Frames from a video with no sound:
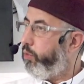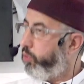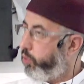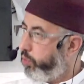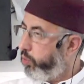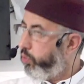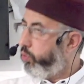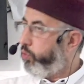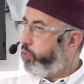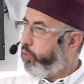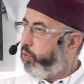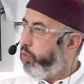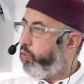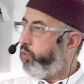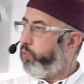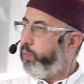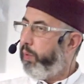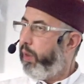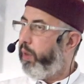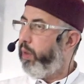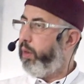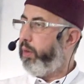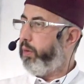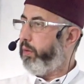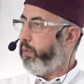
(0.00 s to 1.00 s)
le jour du
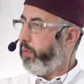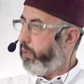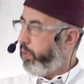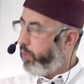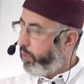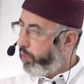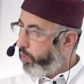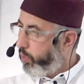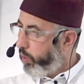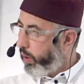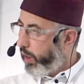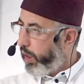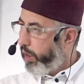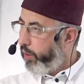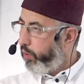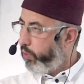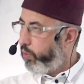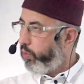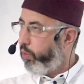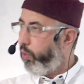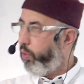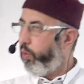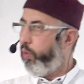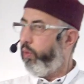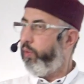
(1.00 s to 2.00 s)
jugement, on aura
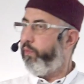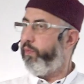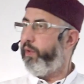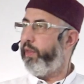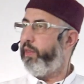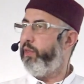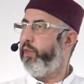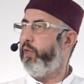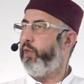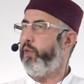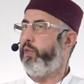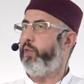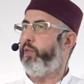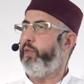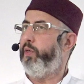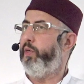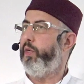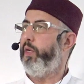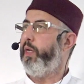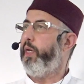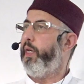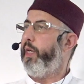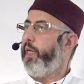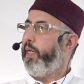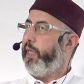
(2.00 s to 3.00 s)
notre relevé de notes.
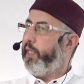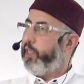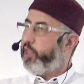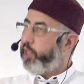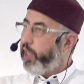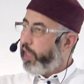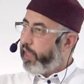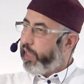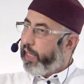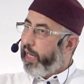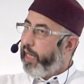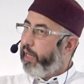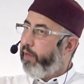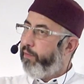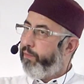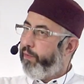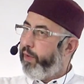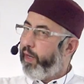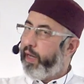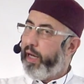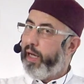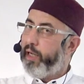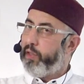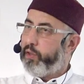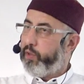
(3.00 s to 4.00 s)
Et chacun y
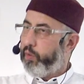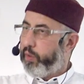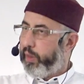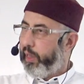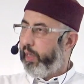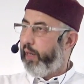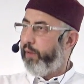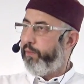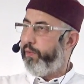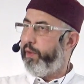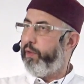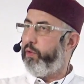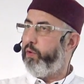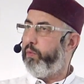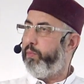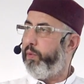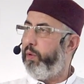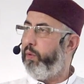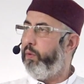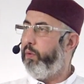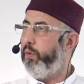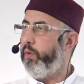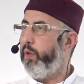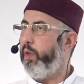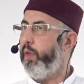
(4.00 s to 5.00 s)
verra ce qu'il a fait de
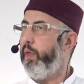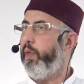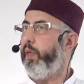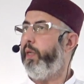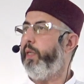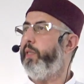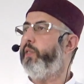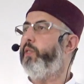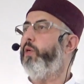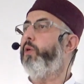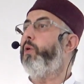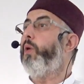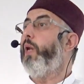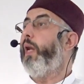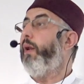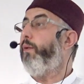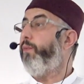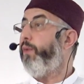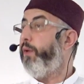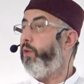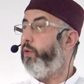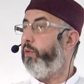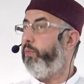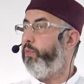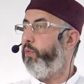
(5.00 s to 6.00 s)
bon et ce qu'il a
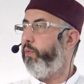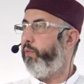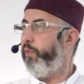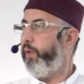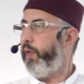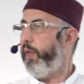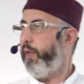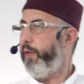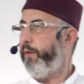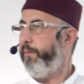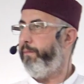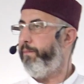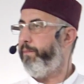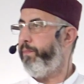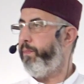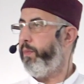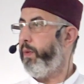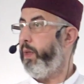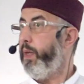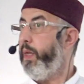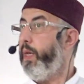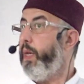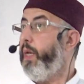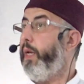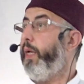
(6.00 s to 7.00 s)
fait de mauvais.
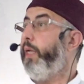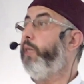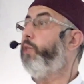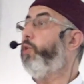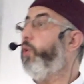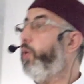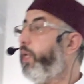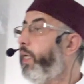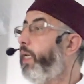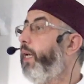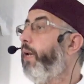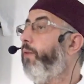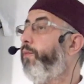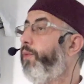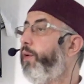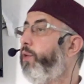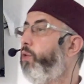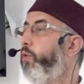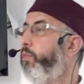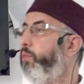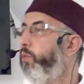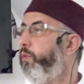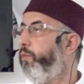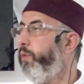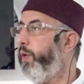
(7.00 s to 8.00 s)
Et ce qu'il a fait
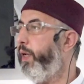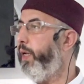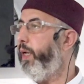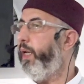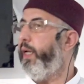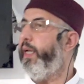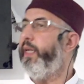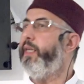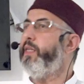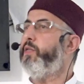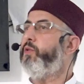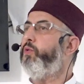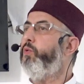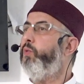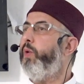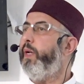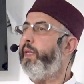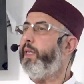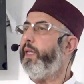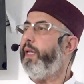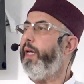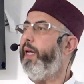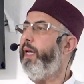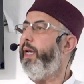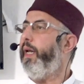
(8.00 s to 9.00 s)
de mauvais, il
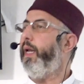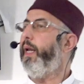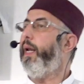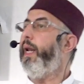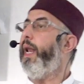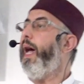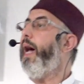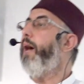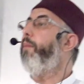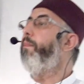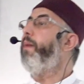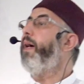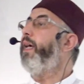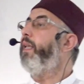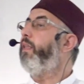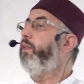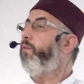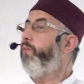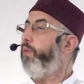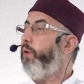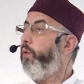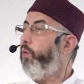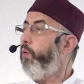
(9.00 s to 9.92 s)
souhaiterait, l'Ahmed,